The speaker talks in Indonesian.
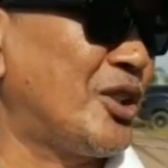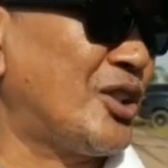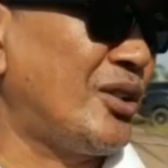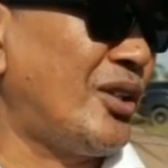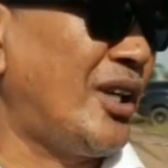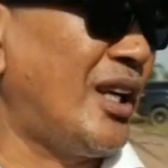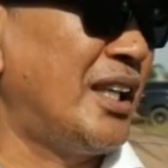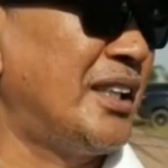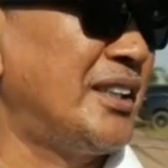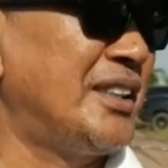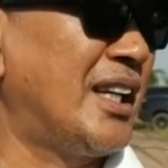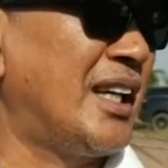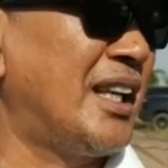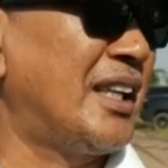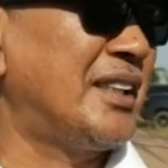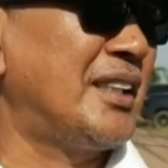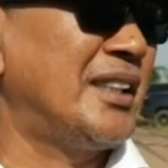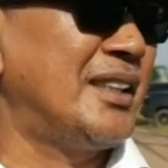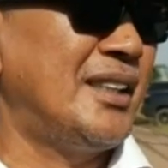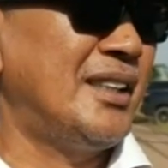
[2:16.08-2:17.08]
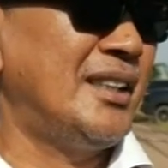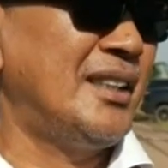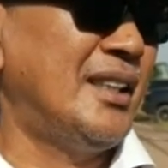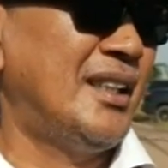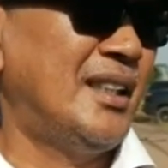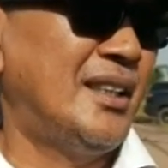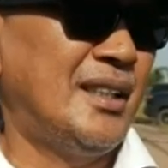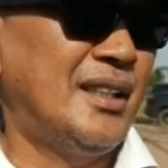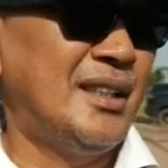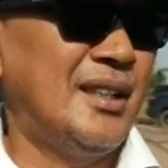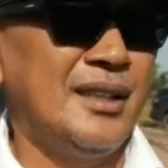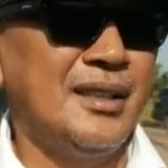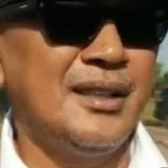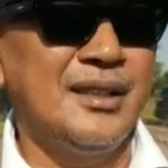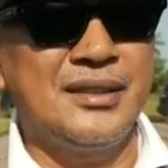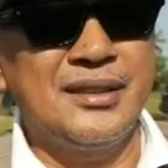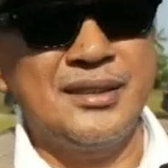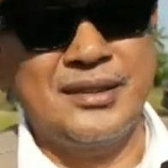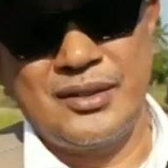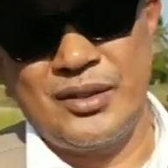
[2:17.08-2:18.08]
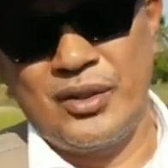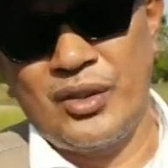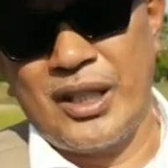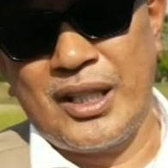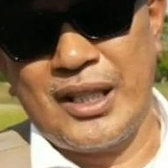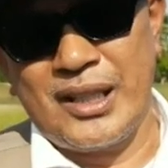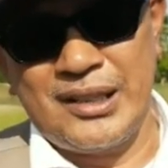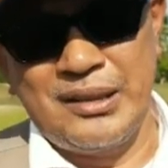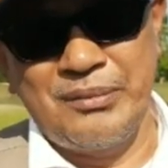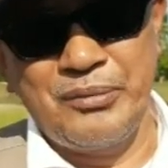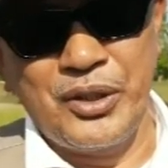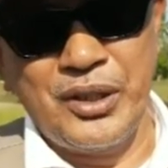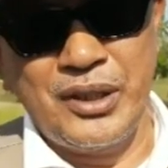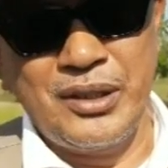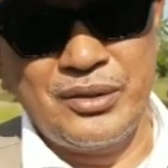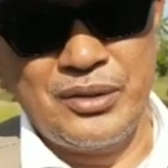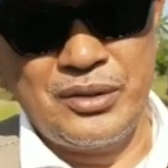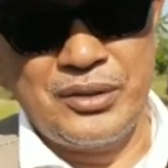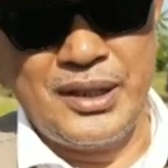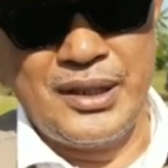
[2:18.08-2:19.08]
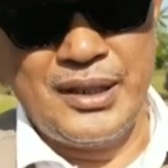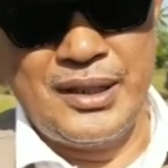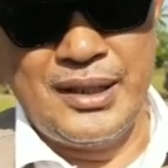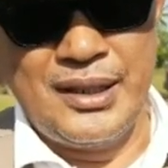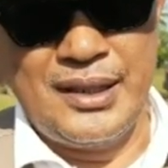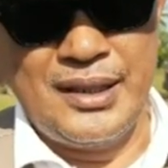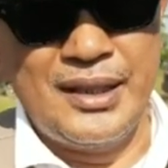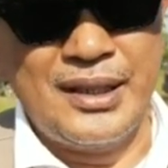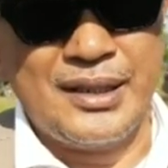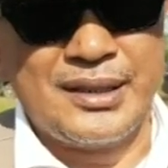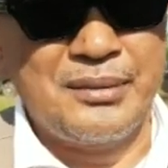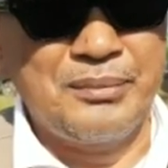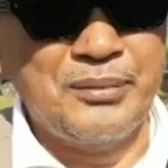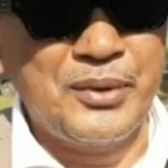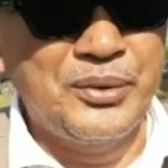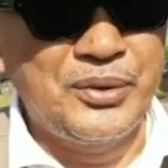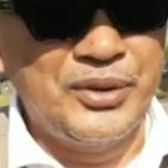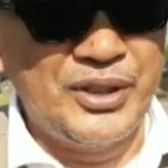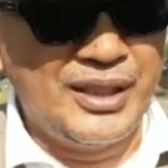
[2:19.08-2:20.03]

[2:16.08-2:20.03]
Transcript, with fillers: persoalan yang ada di uh, Kolaka Timur ini khususnya di Desa Bau